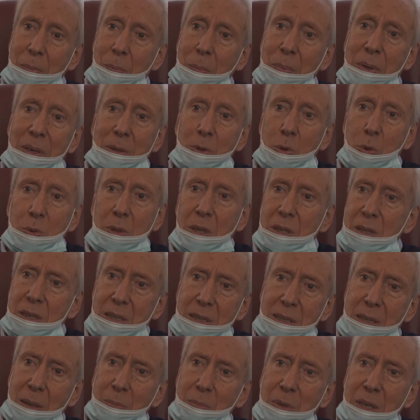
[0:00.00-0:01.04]
per tutti gli
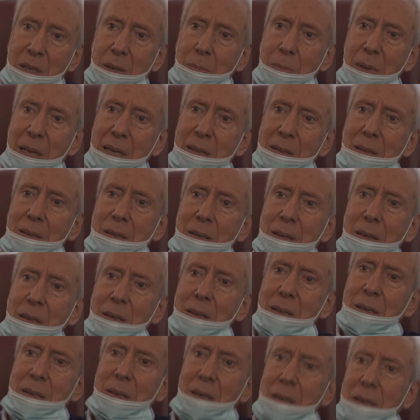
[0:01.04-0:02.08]

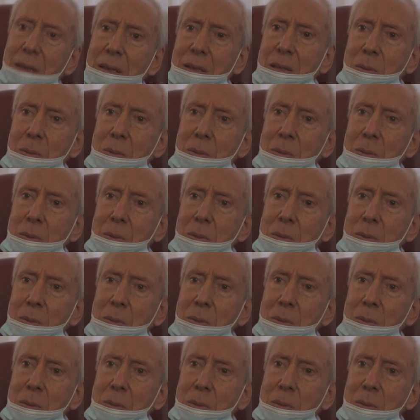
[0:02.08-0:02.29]
stabilimenti eh,